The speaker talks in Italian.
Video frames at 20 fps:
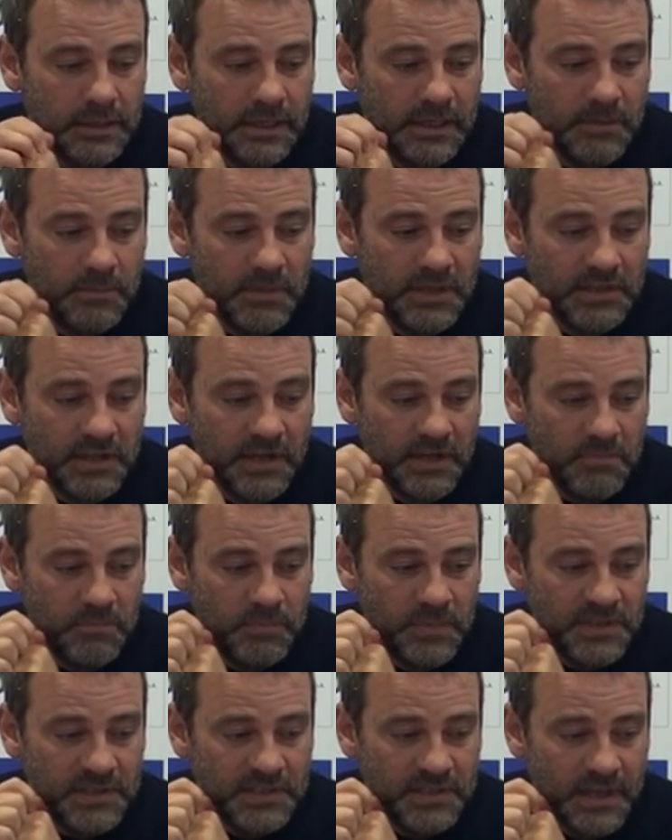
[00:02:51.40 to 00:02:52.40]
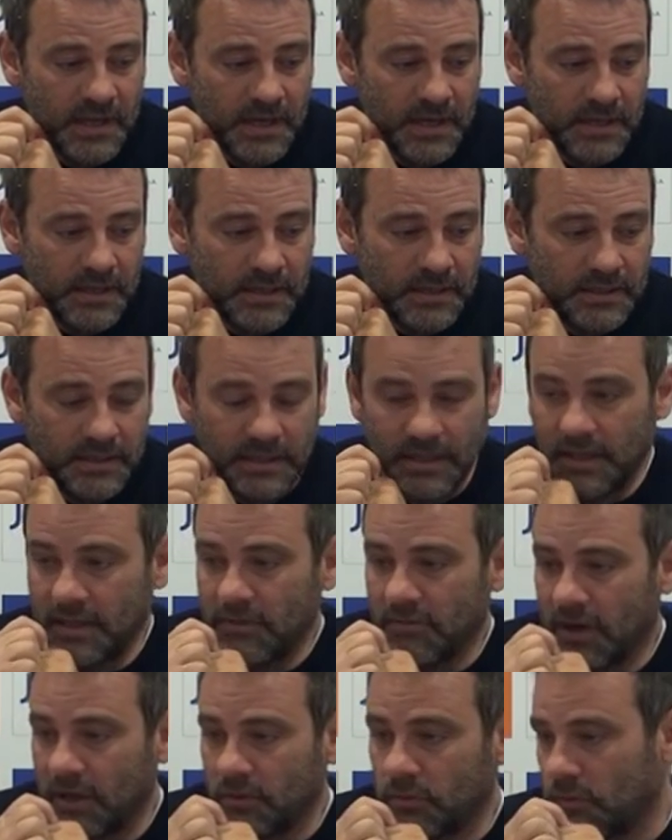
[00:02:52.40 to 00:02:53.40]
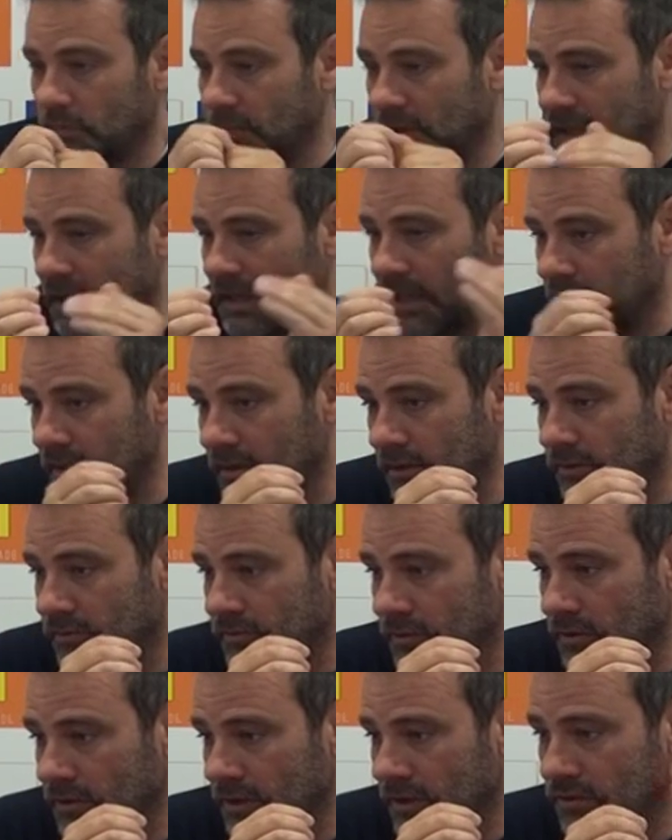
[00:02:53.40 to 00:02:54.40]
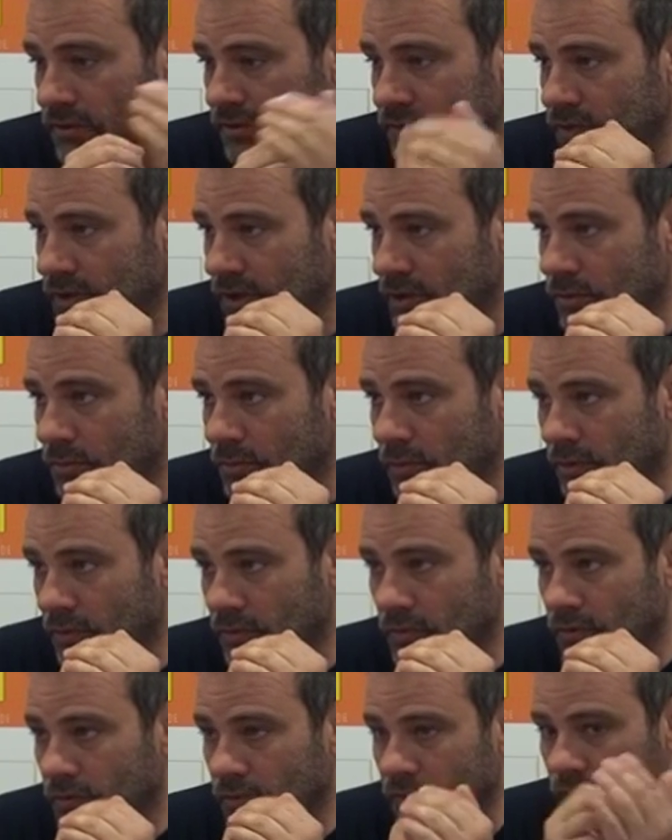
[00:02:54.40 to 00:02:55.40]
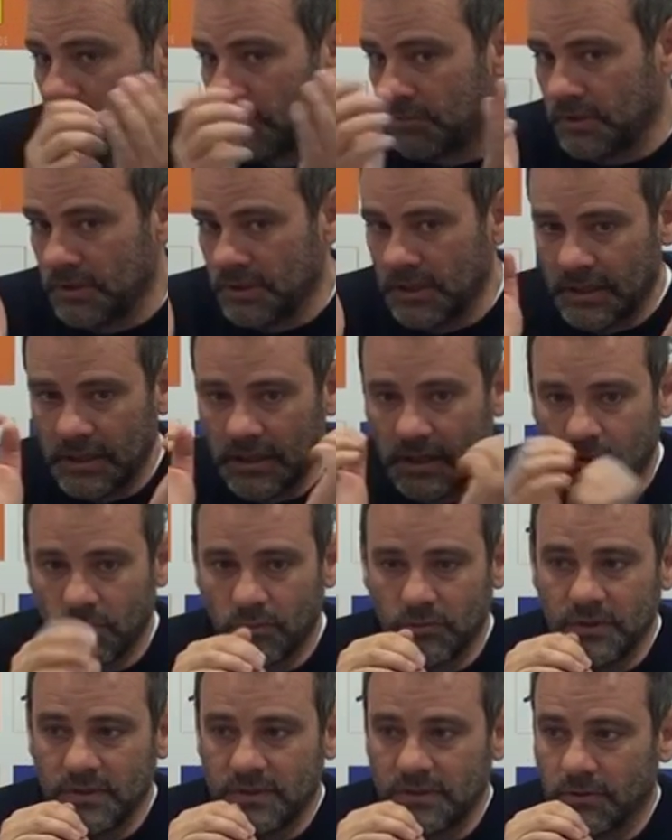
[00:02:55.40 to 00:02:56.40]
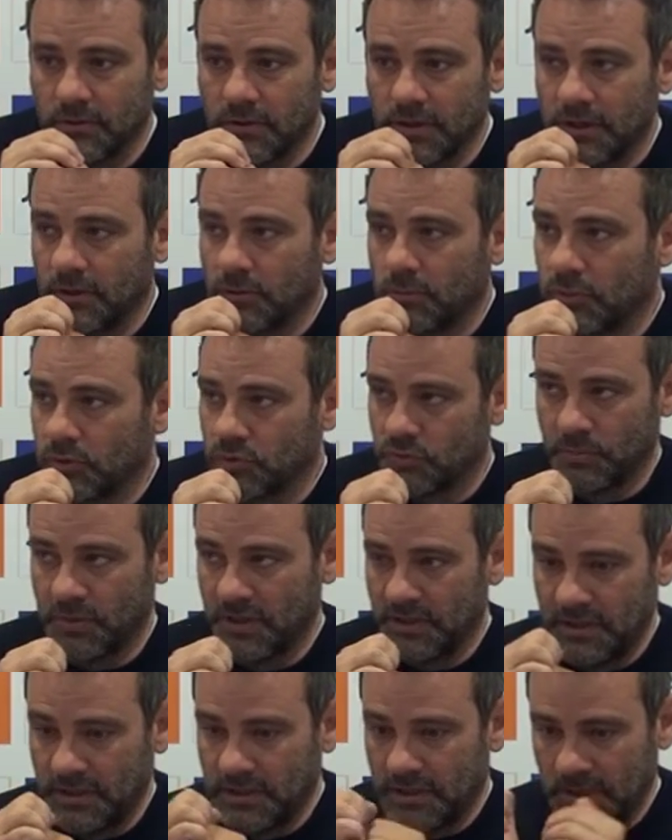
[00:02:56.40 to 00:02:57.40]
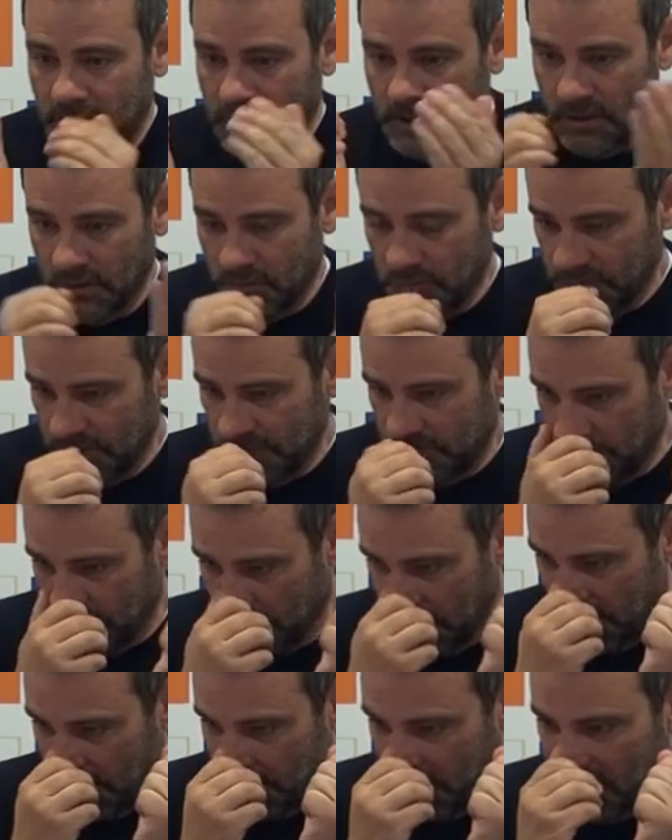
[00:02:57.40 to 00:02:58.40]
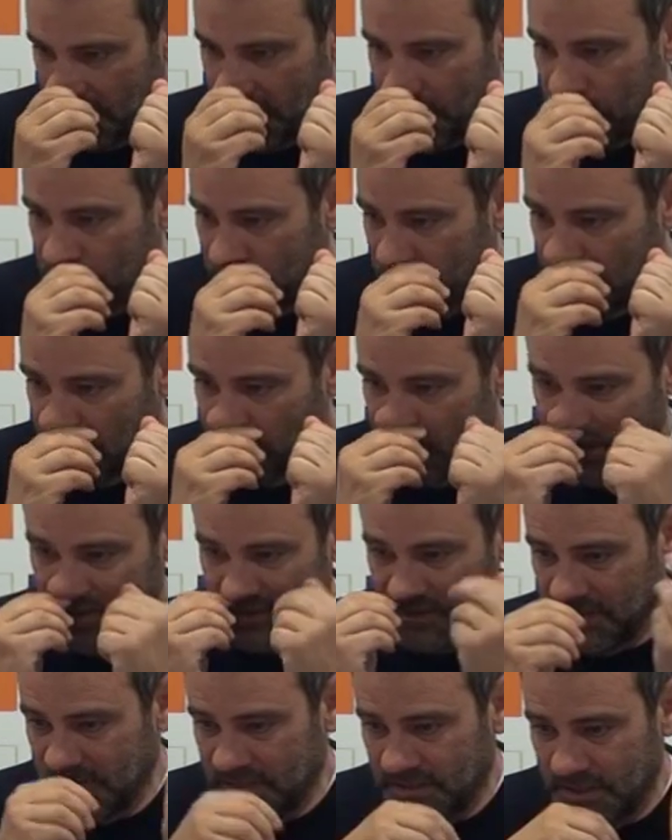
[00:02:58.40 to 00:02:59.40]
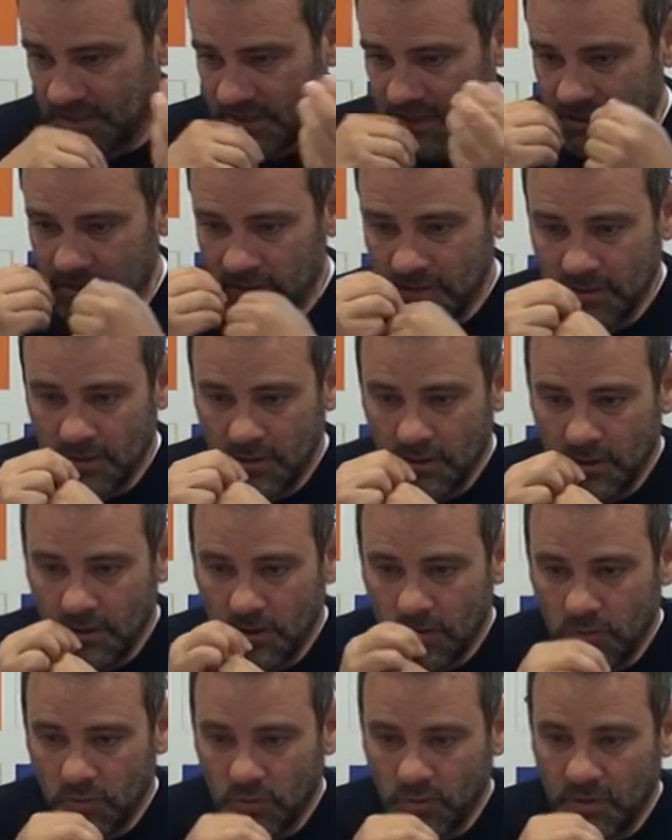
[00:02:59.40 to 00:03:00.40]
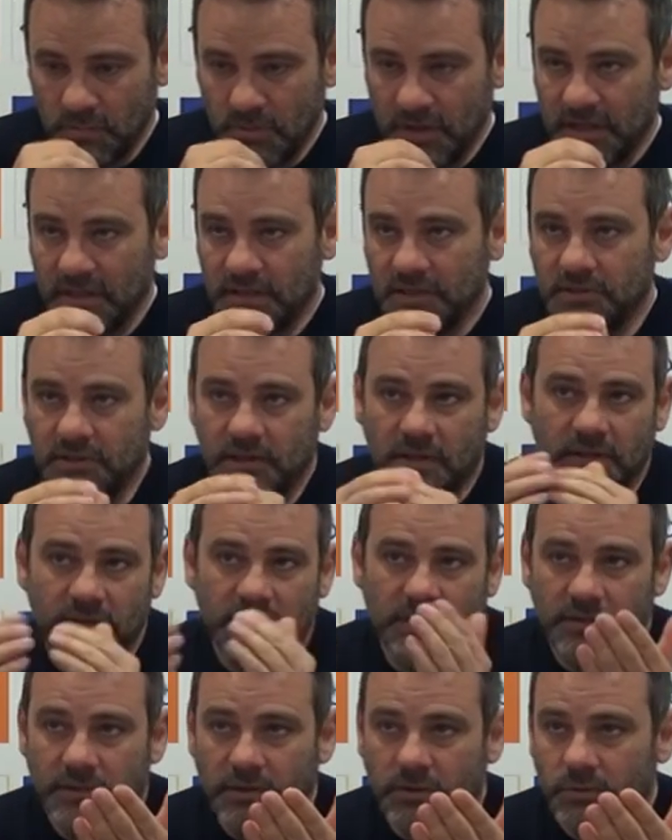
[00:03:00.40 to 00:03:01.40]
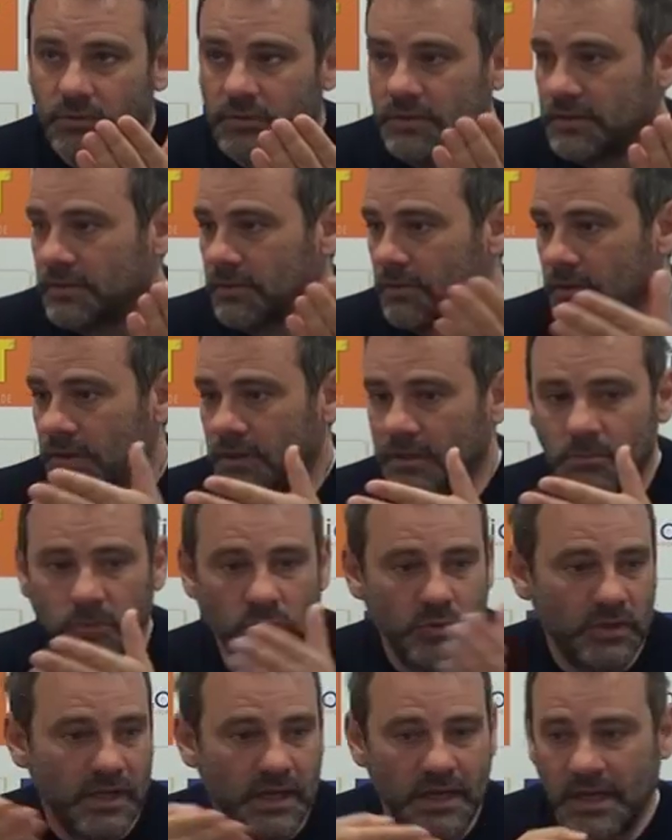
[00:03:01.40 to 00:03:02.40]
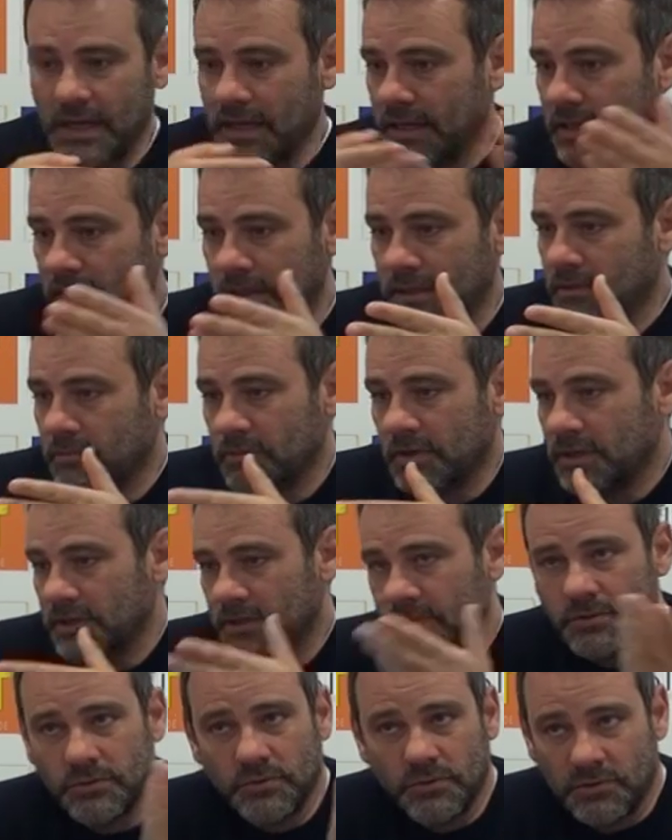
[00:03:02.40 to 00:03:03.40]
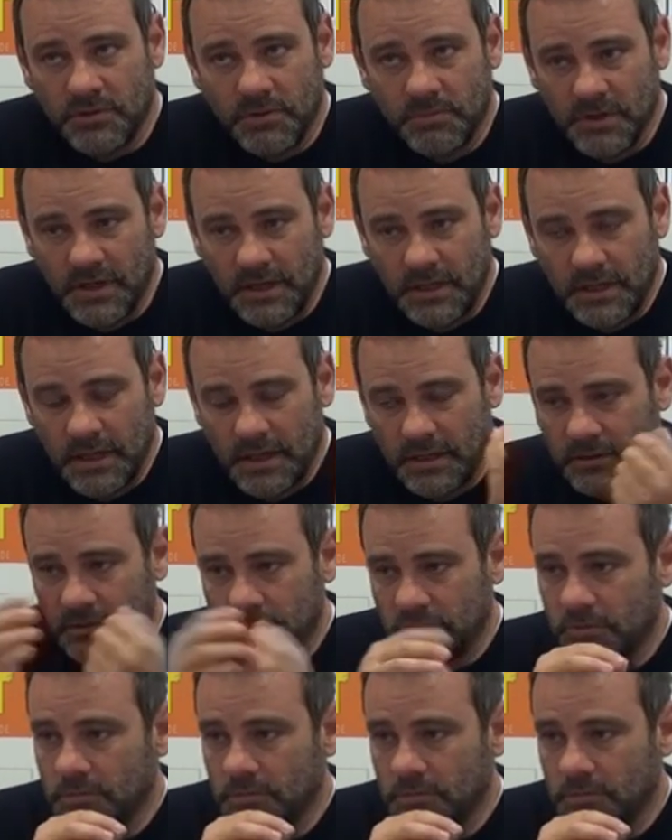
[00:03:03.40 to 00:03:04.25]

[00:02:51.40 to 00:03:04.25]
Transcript: e rimettere in pista chi è arrivato e magari fino adesso ha giocato poco e quindi anche la condizione, non posso pretendere che la condizione di Medicino, Letizia o Remedi sia la stessa condizione di Montanari e di quelli che si sono sempre allenati,